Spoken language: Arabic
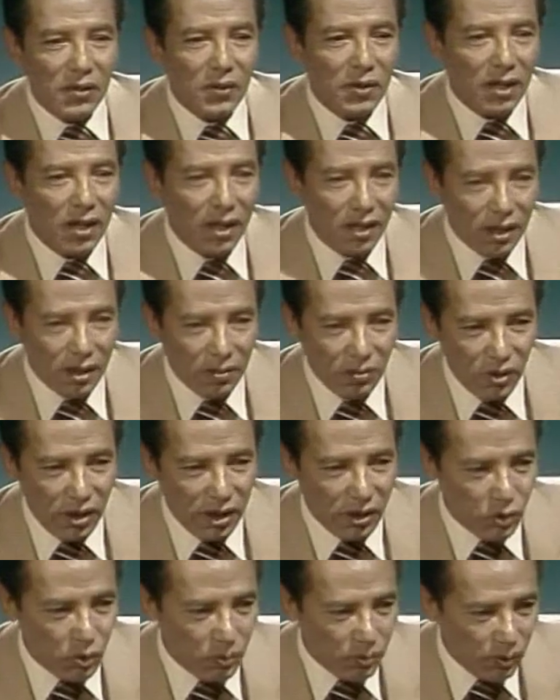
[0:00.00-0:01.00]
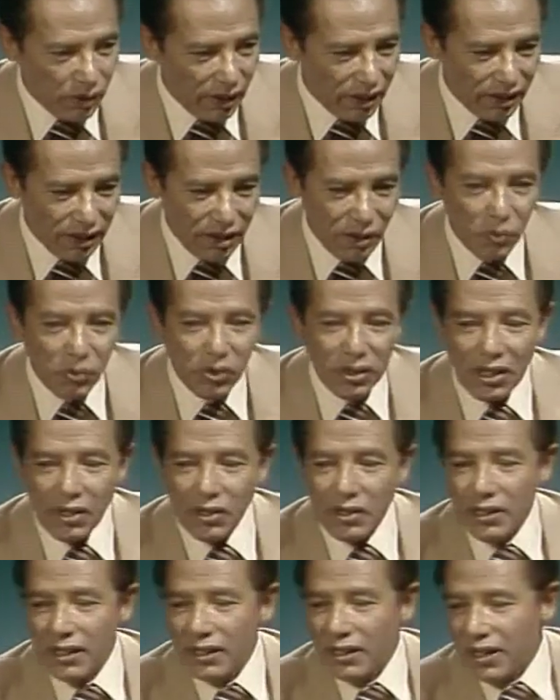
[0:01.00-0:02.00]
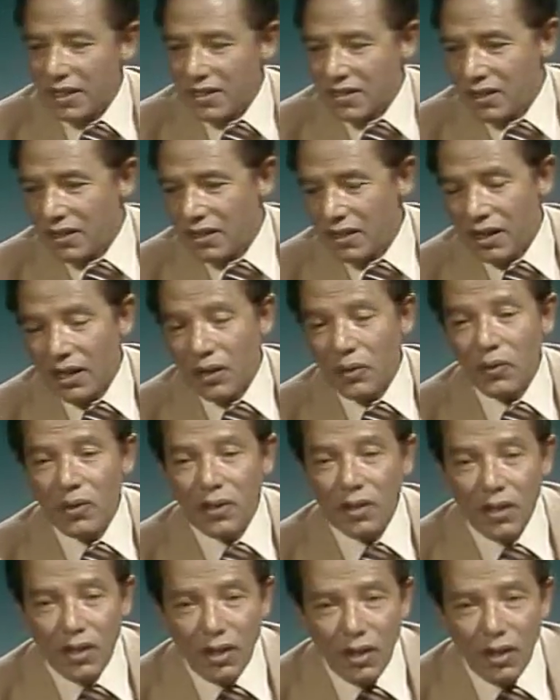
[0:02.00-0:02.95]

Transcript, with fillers: ويخرب ويغزو بولندا ومش النازية وال...